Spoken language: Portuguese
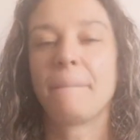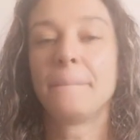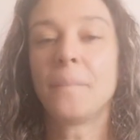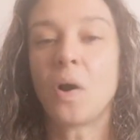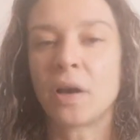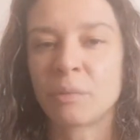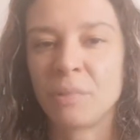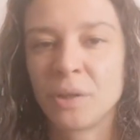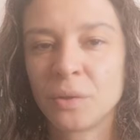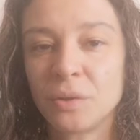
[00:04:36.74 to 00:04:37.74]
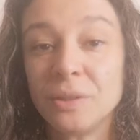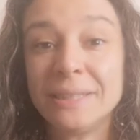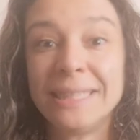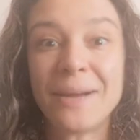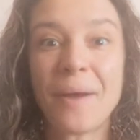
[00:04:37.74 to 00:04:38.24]
mórbido
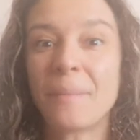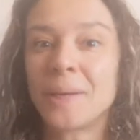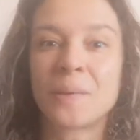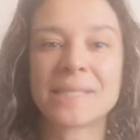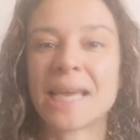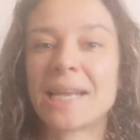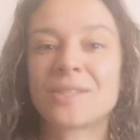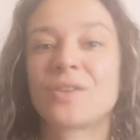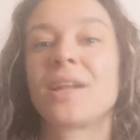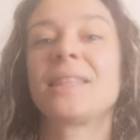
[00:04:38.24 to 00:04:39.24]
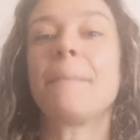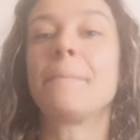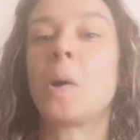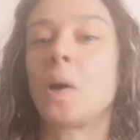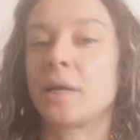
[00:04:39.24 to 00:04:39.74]
não é uma coisa relacionada à
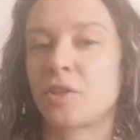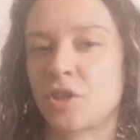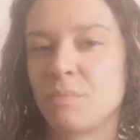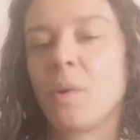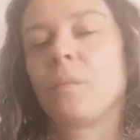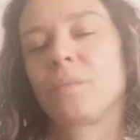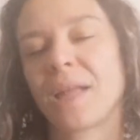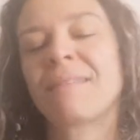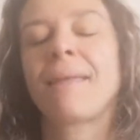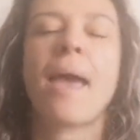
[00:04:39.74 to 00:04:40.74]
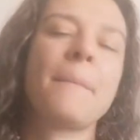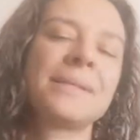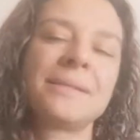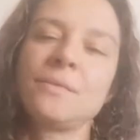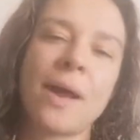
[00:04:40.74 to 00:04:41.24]
morte. Bom, até é,
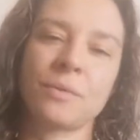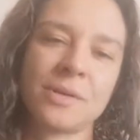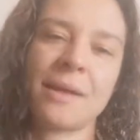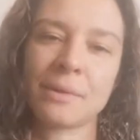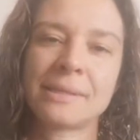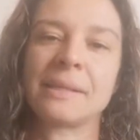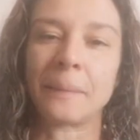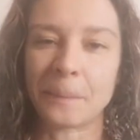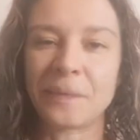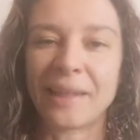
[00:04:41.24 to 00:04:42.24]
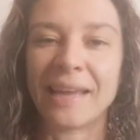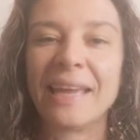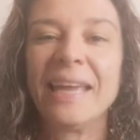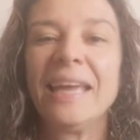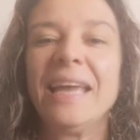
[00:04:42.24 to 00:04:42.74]
mas não é usado assim, né?
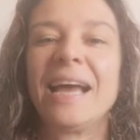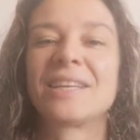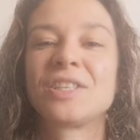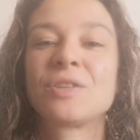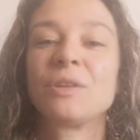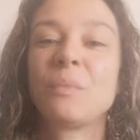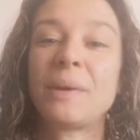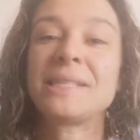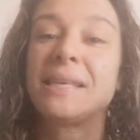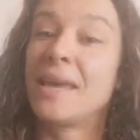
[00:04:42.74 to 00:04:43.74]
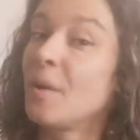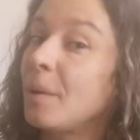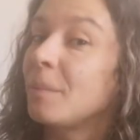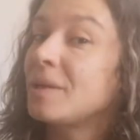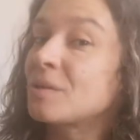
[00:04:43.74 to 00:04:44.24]
A gente quando pensa, eu
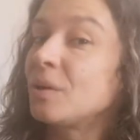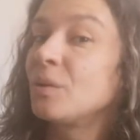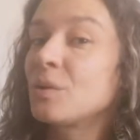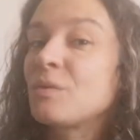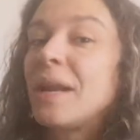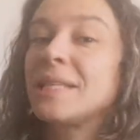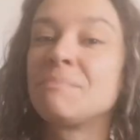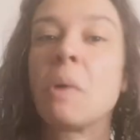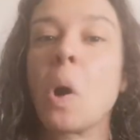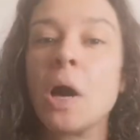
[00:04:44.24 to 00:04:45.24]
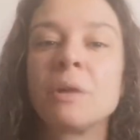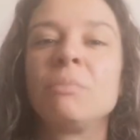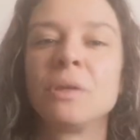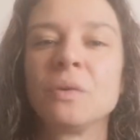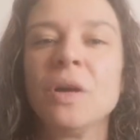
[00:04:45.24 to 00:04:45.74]
pelo menos quando ouço falar de
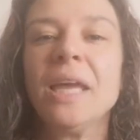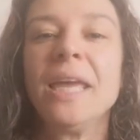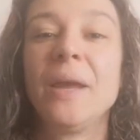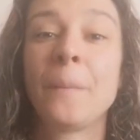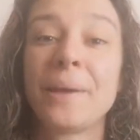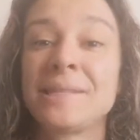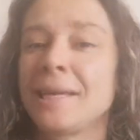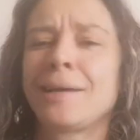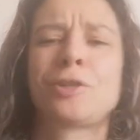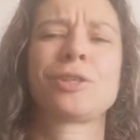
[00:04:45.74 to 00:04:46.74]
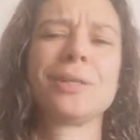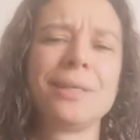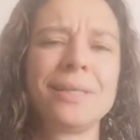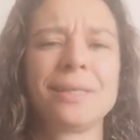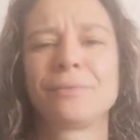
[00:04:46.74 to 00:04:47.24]
mórbido, eu penso em
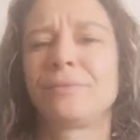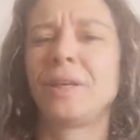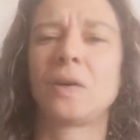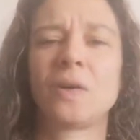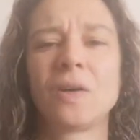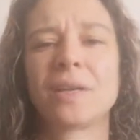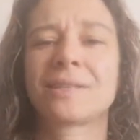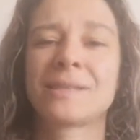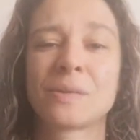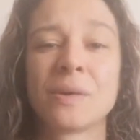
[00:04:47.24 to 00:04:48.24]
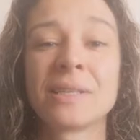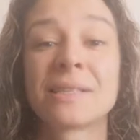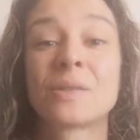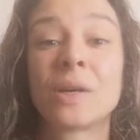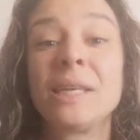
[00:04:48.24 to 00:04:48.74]
caixão, velório, essas
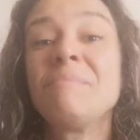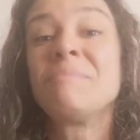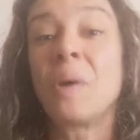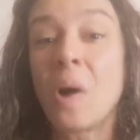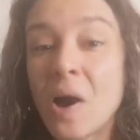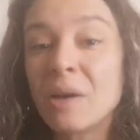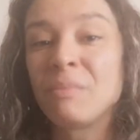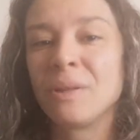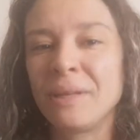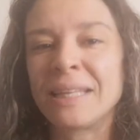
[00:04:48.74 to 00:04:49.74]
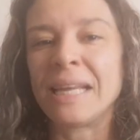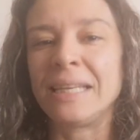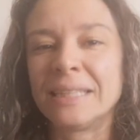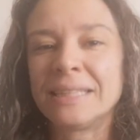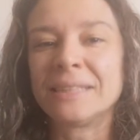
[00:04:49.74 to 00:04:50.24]
coisas. Só que mórbido em
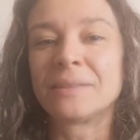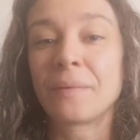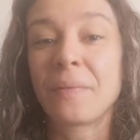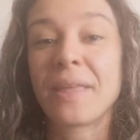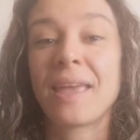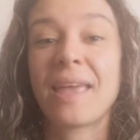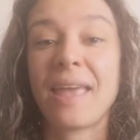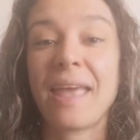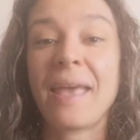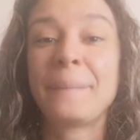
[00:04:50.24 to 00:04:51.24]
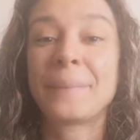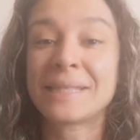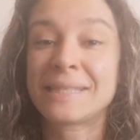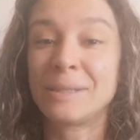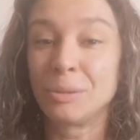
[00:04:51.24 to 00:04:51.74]
italiano é
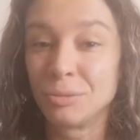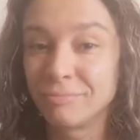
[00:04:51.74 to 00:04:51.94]
macio.